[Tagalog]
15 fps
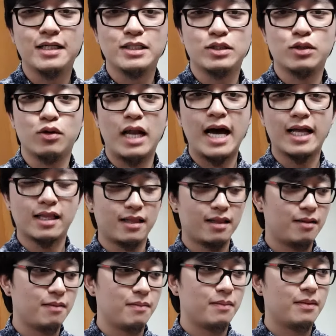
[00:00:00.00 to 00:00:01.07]
So lahat
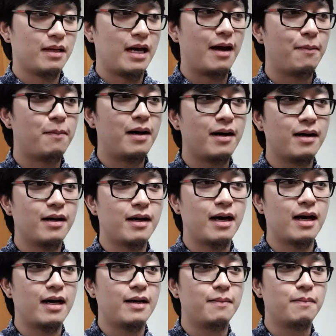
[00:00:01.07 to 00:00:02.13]
habang
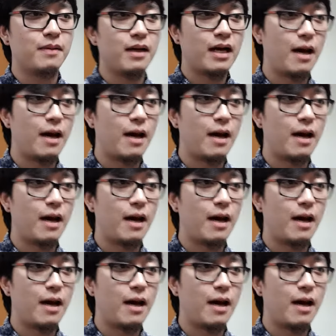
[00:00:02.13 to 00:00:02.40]
um,